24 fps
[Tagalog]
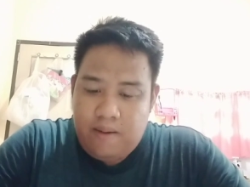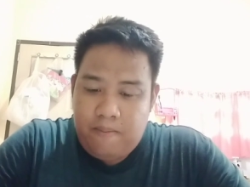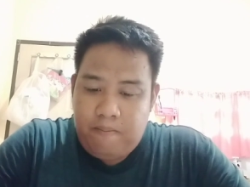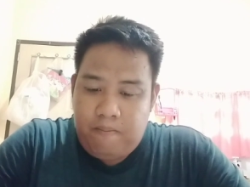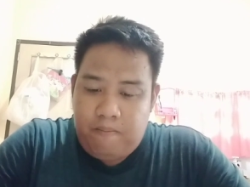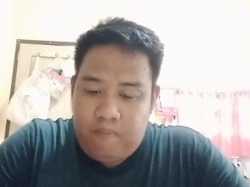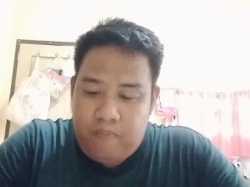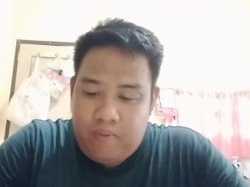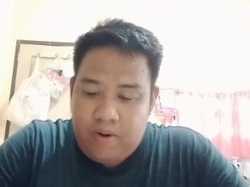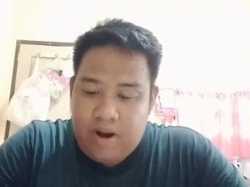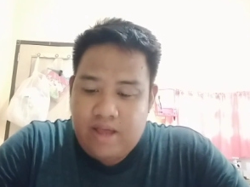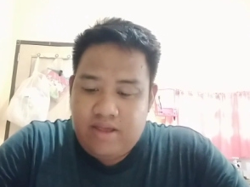
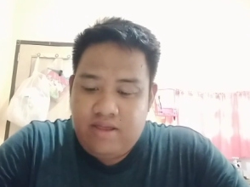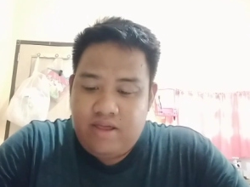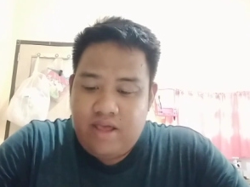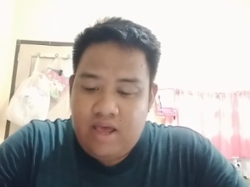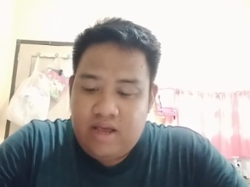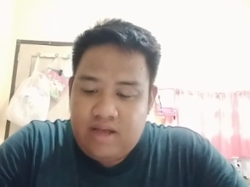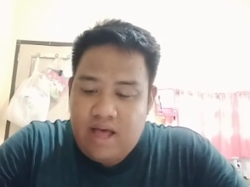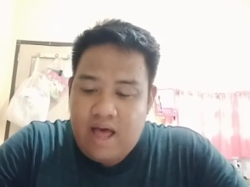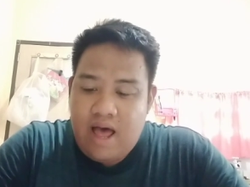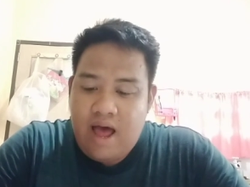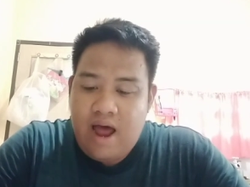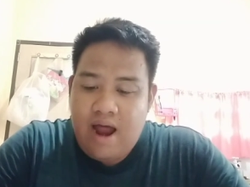
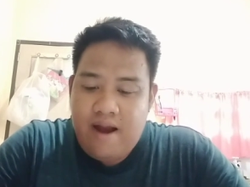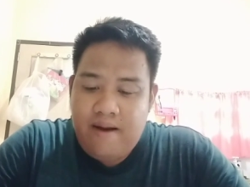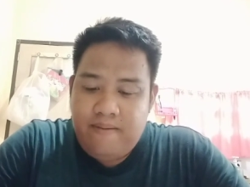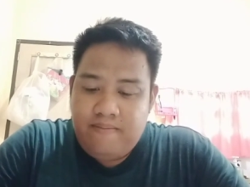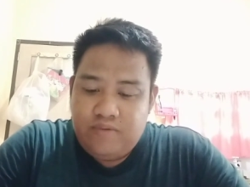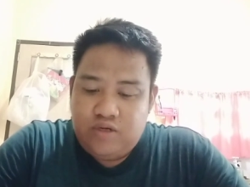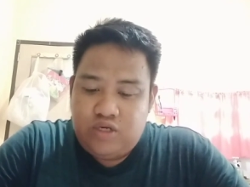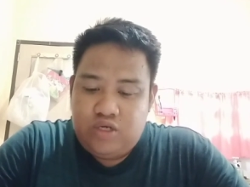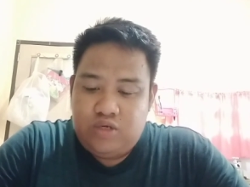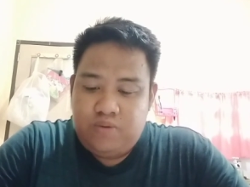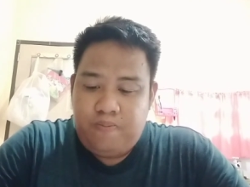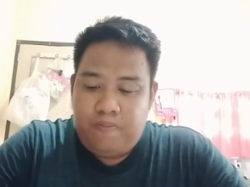Project
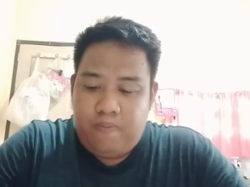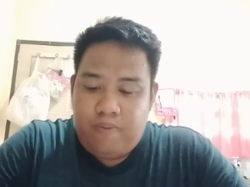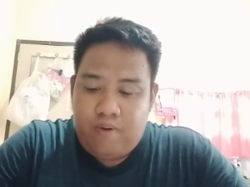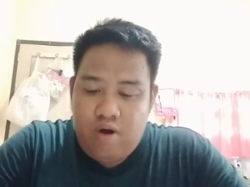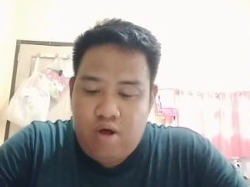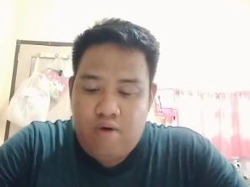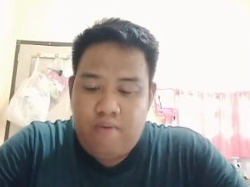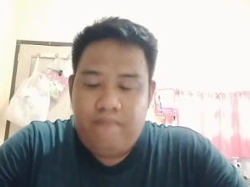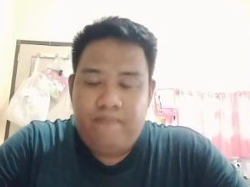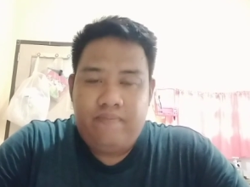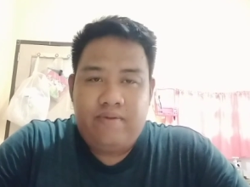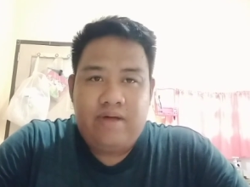Arms
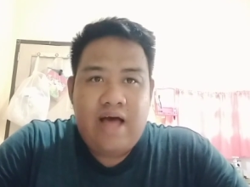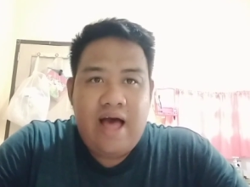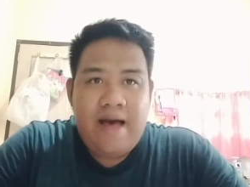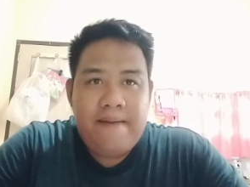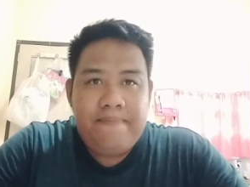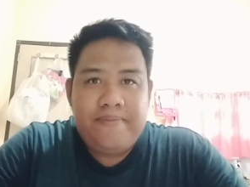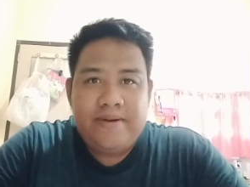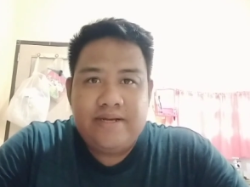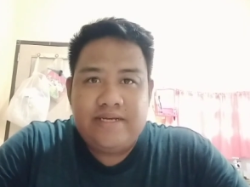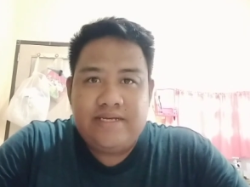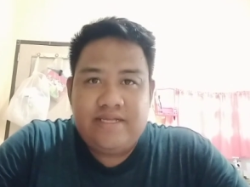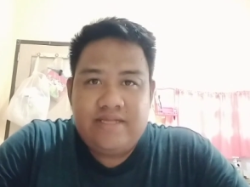from
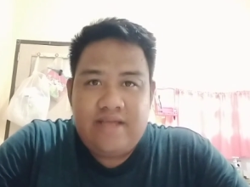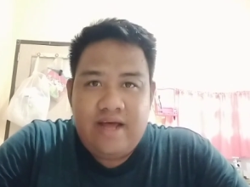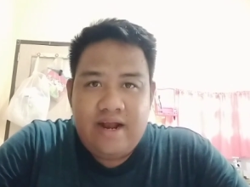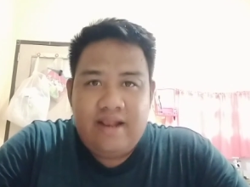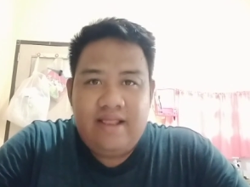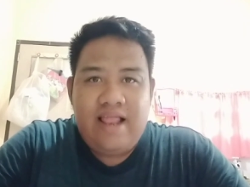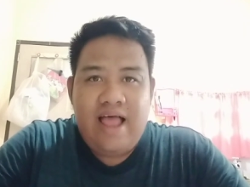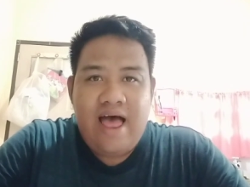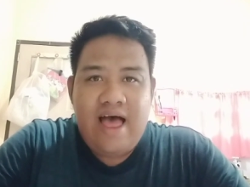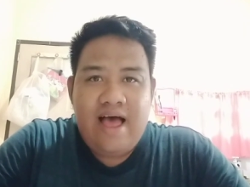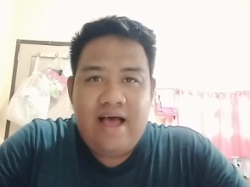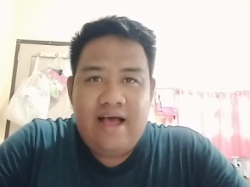Kapas
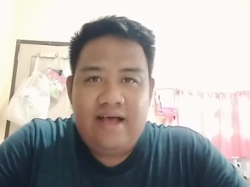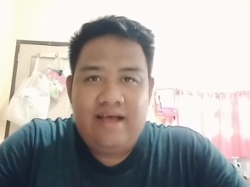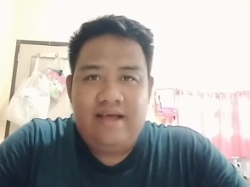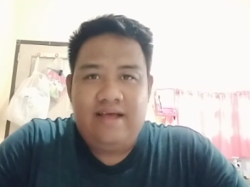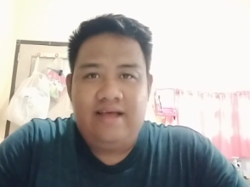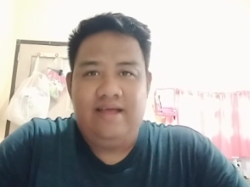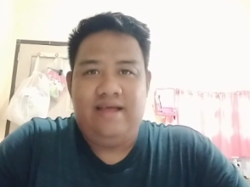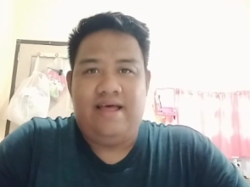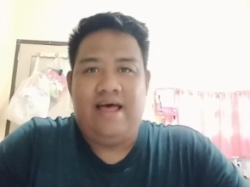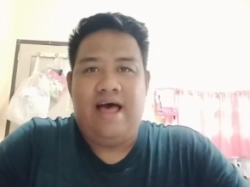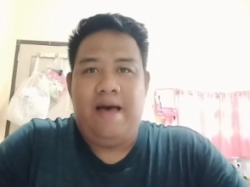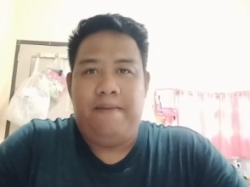
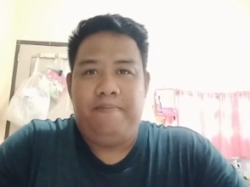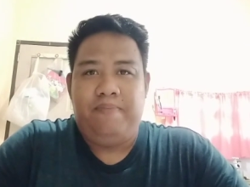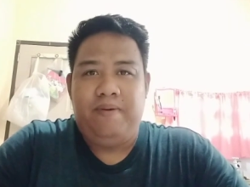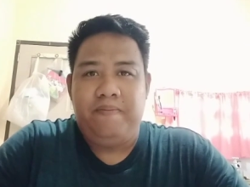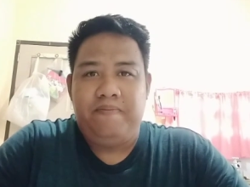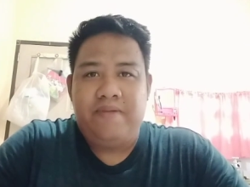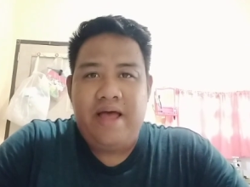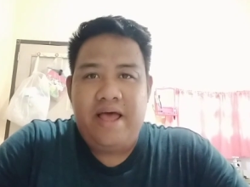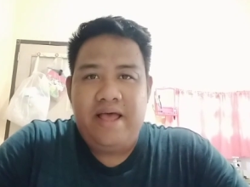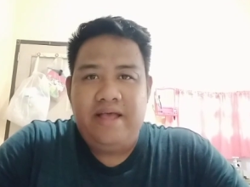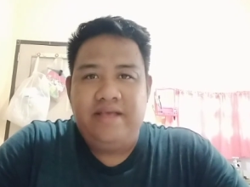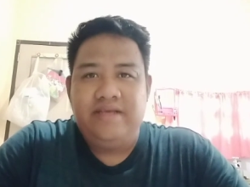Happy
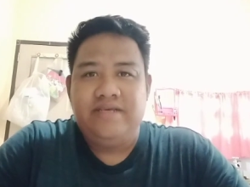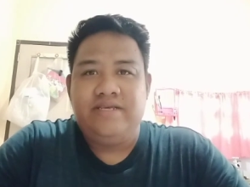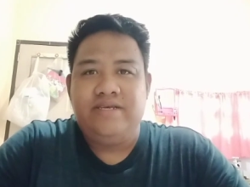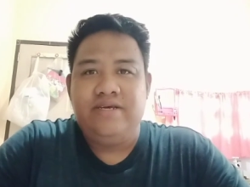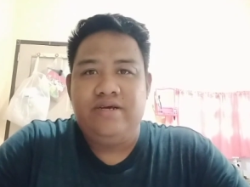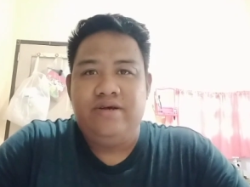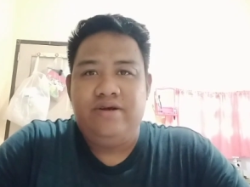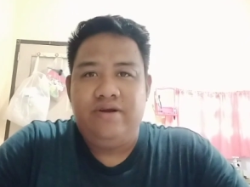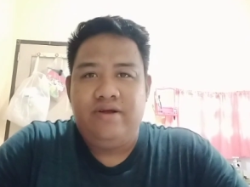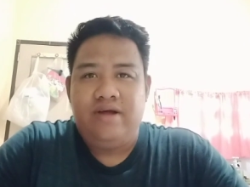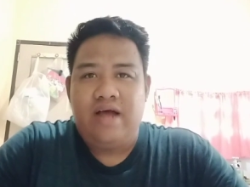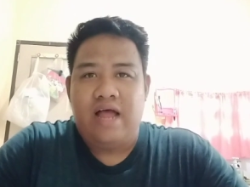flying
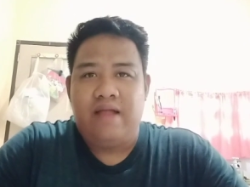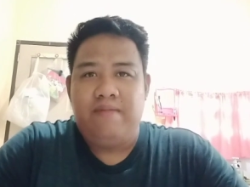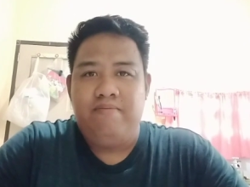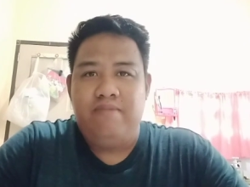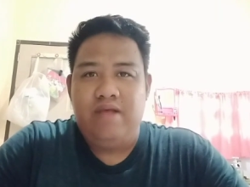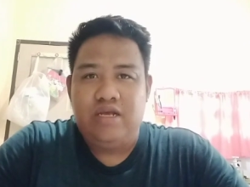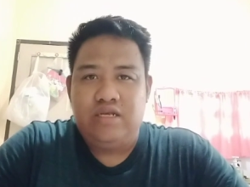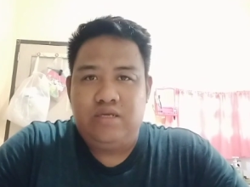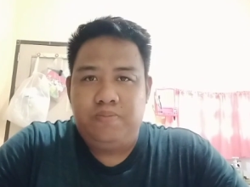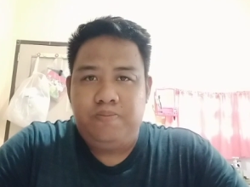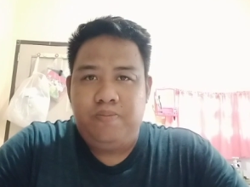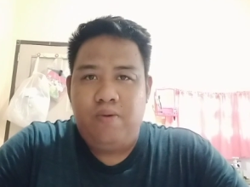sir. God
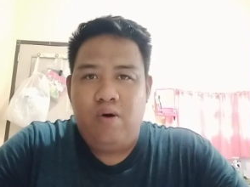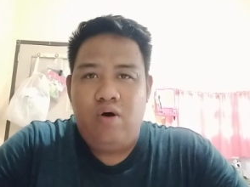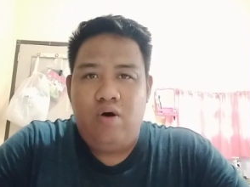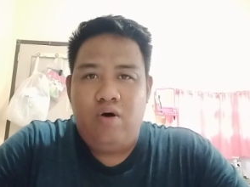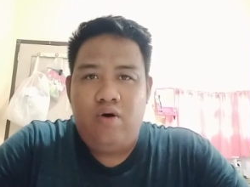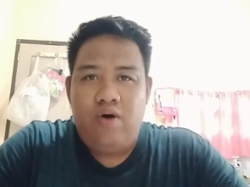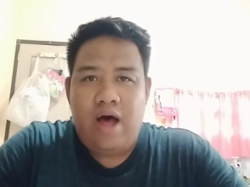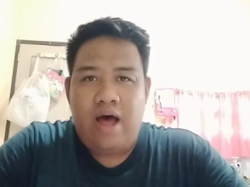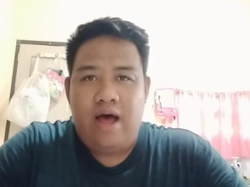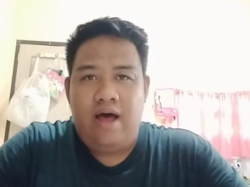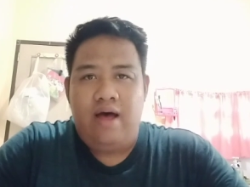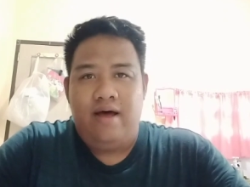bless
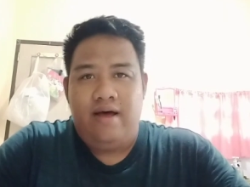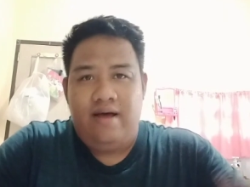po.